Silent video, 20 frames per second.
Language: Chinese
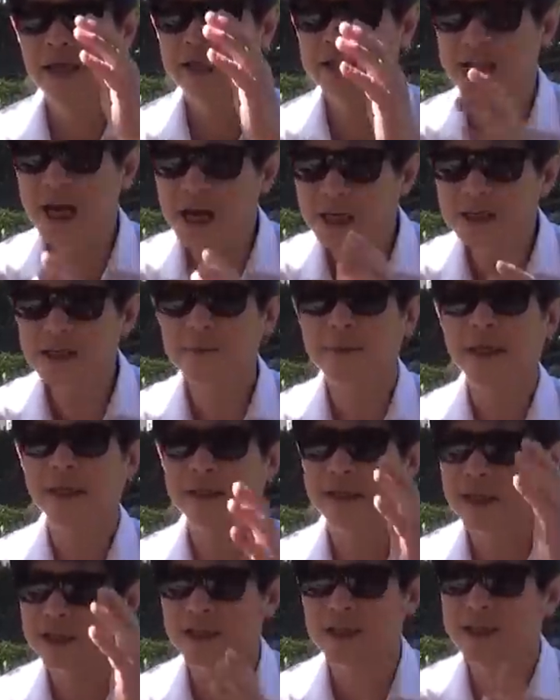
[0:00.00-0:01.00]
江泽民
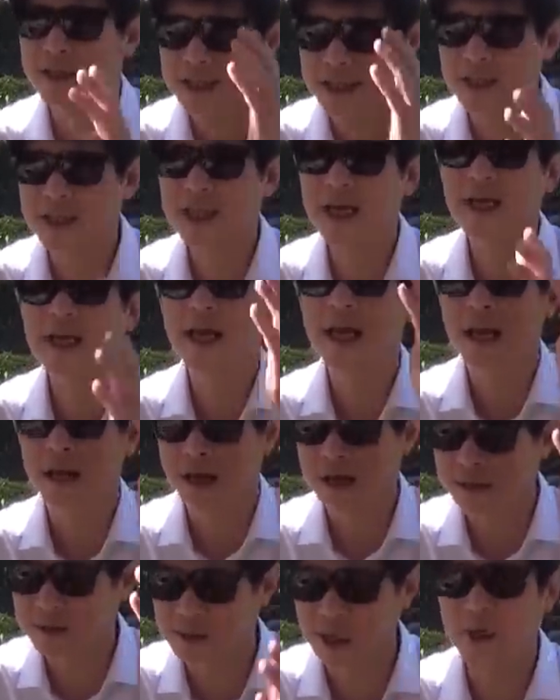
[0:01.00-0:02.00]
那是李先念
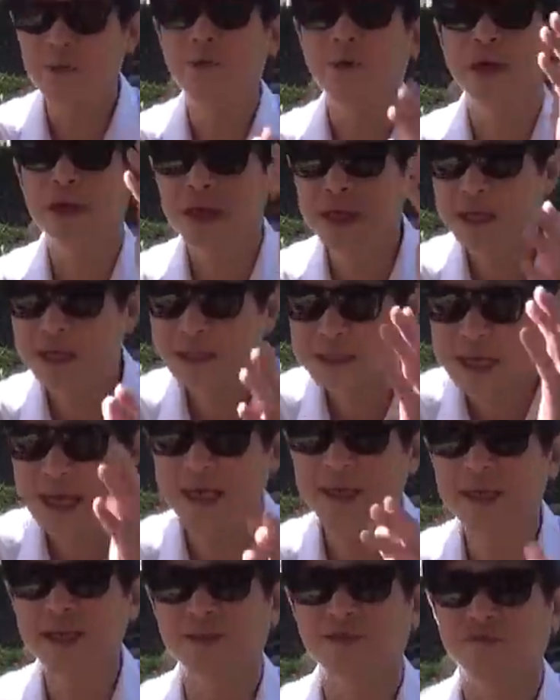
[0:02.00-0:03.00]
和陈云一再
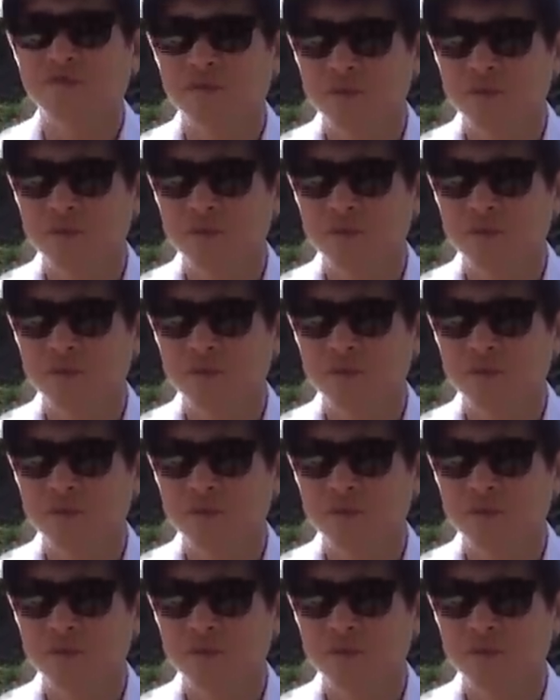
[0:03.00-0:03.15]
力主